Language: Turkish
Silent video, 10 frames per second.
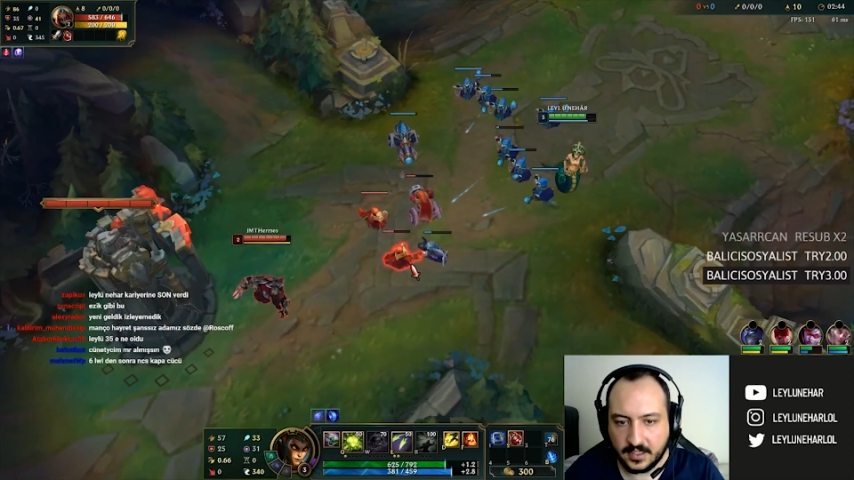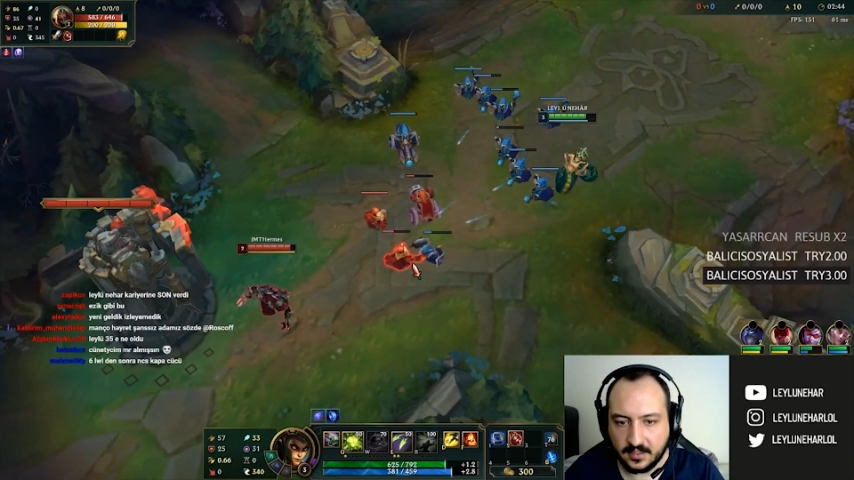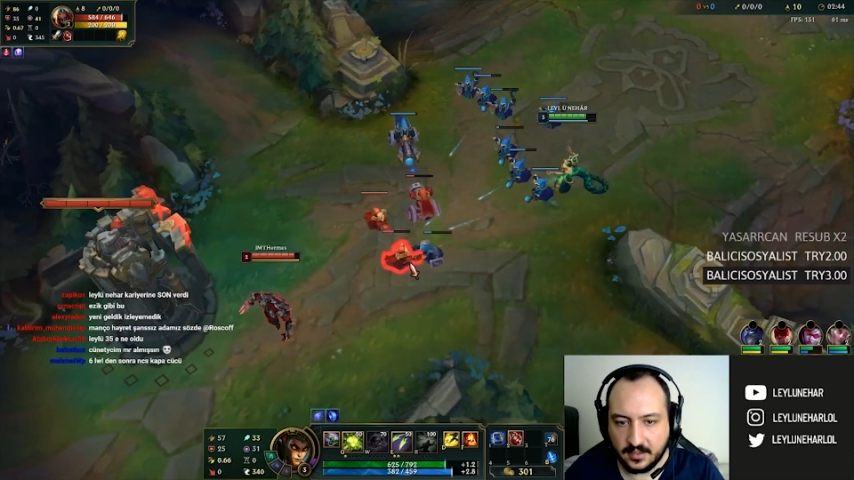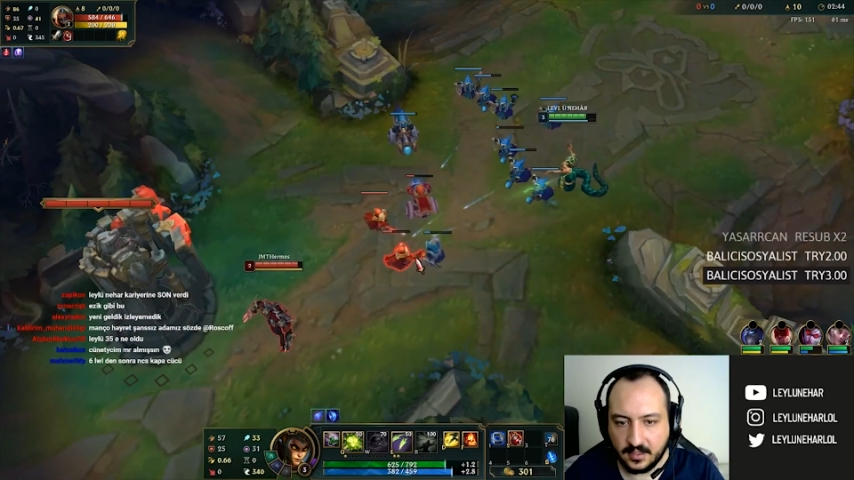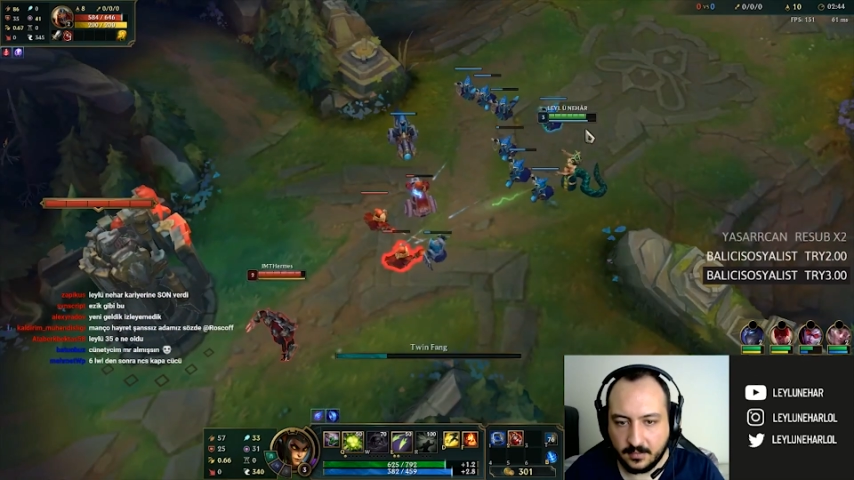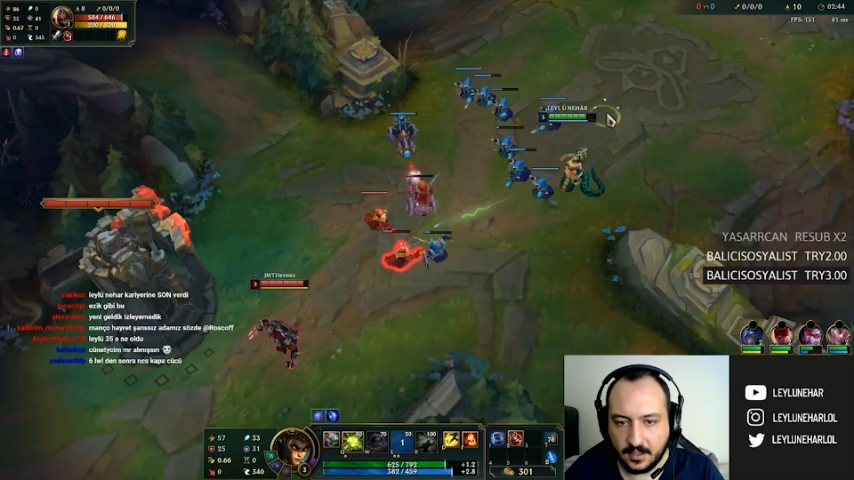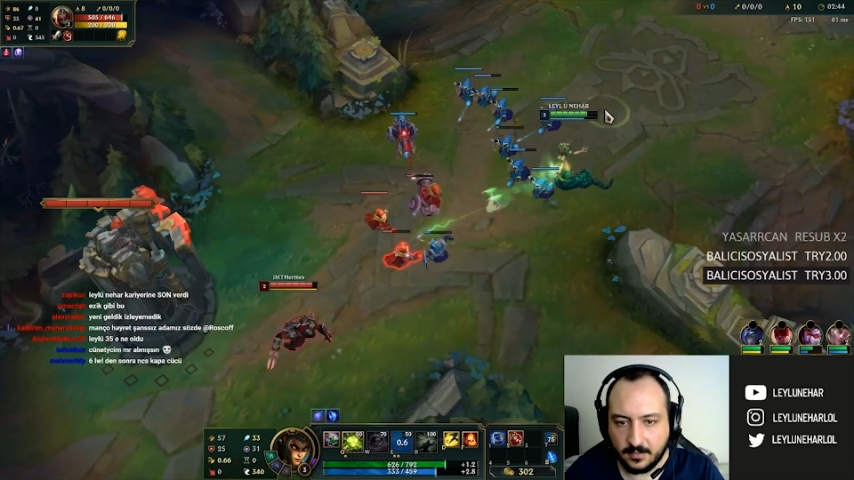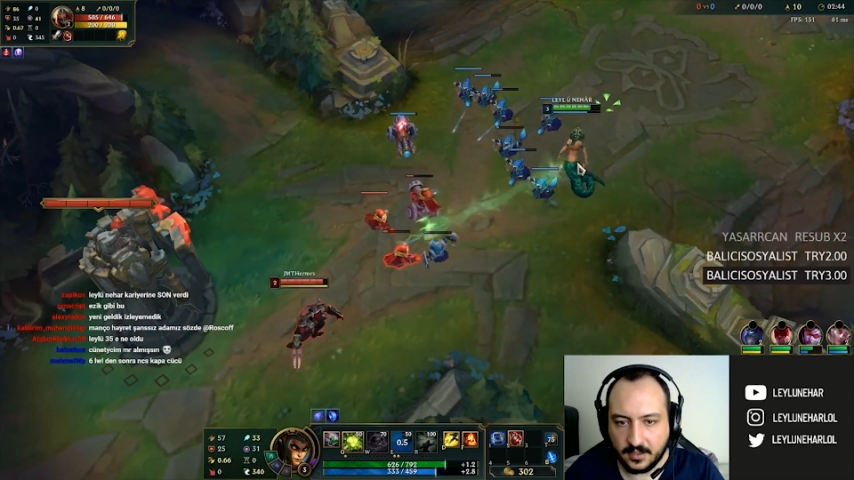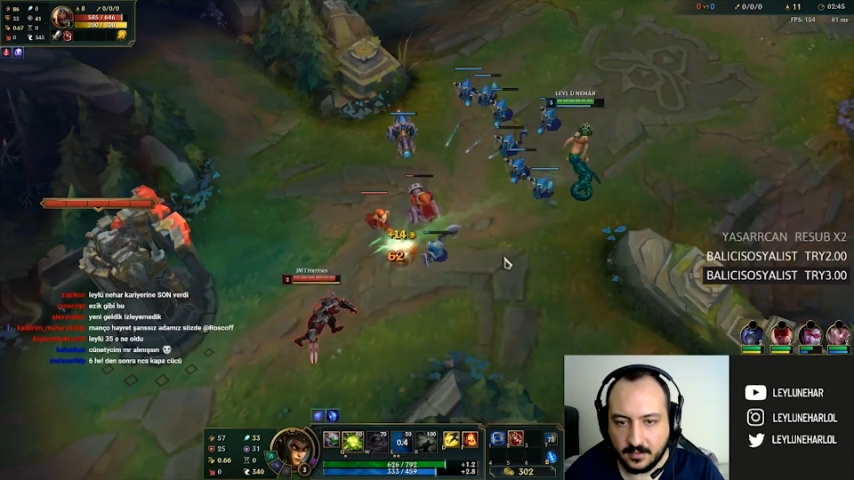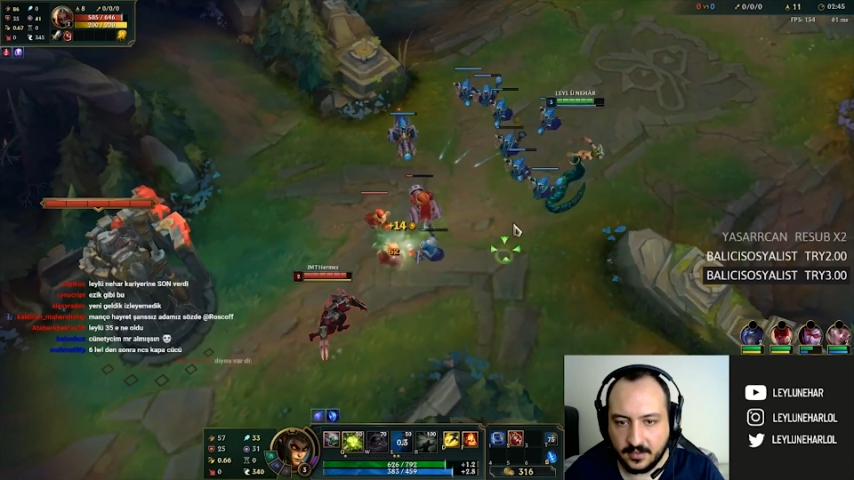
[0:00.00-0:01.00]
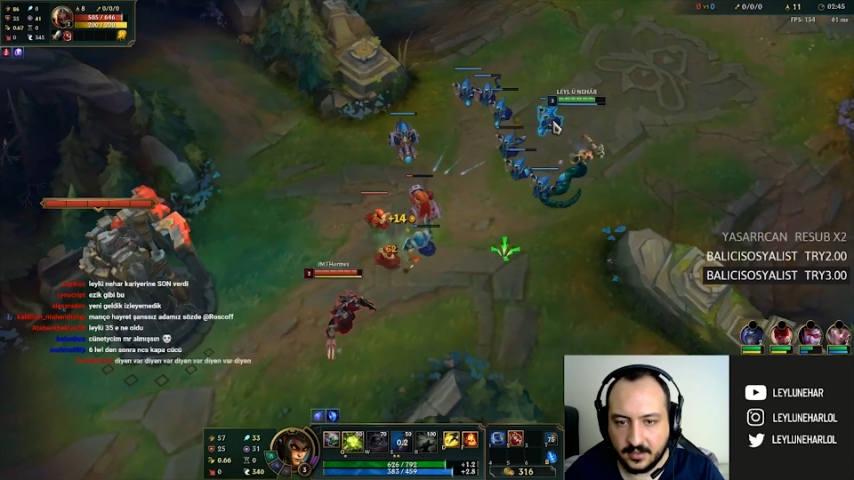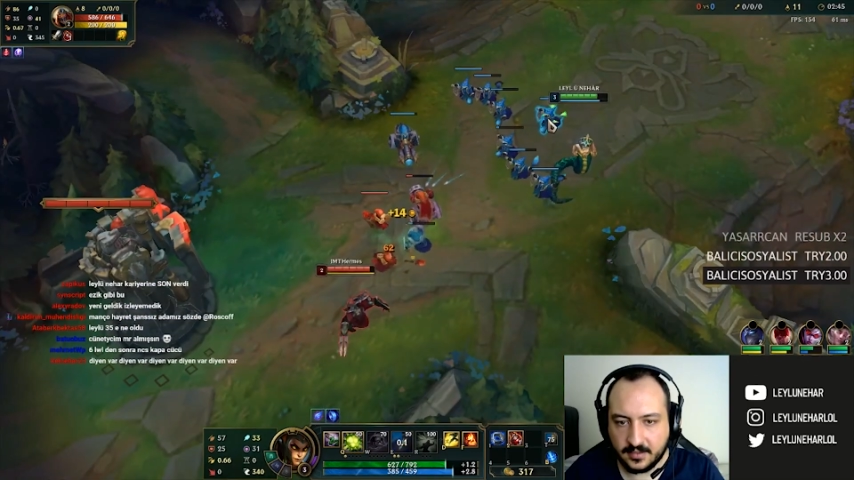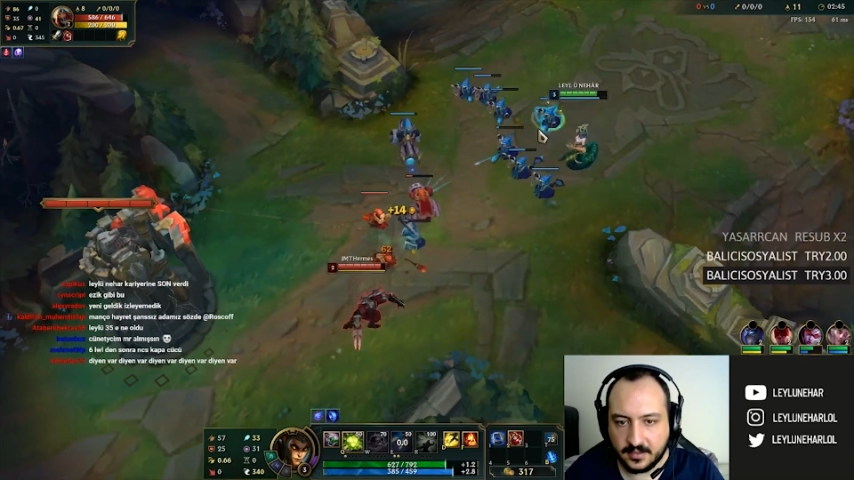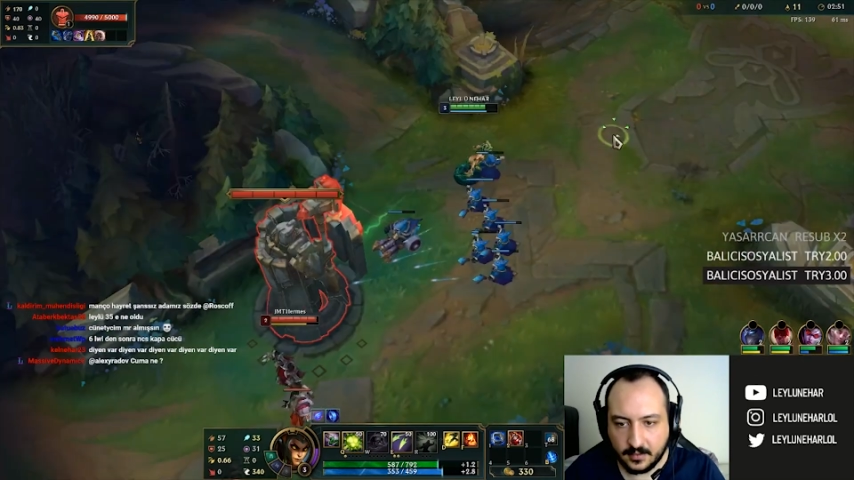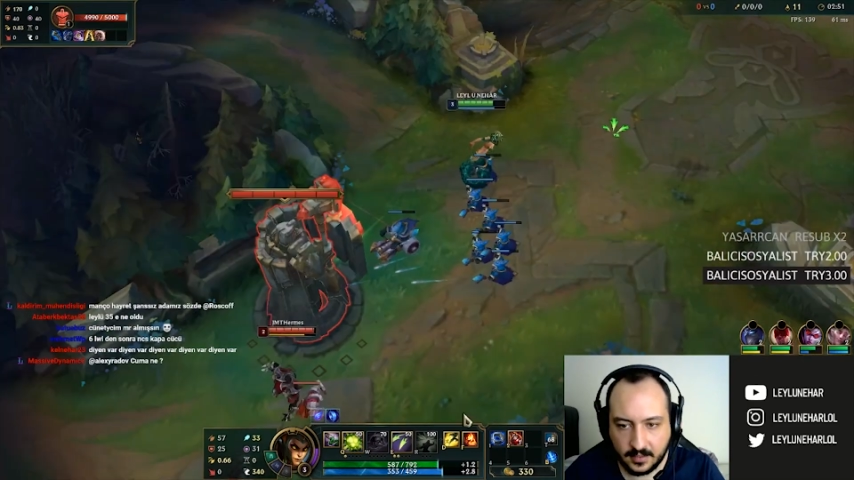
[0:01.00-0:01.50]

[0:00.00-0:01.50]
anda adamı abanabiliriz.